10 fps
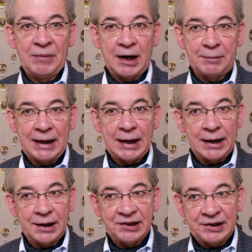Aber in
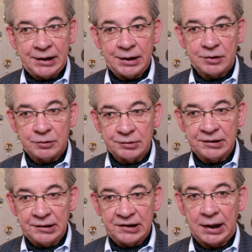einer sehr
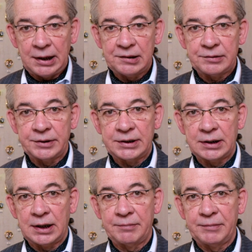großen Zahl solcher
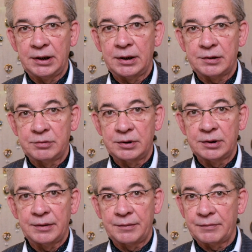kleinen
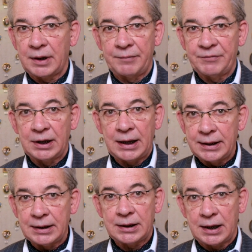Miniaturen haben wir
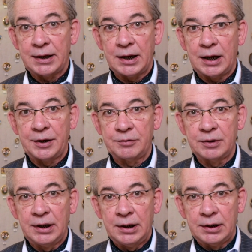leider keine Ahnung.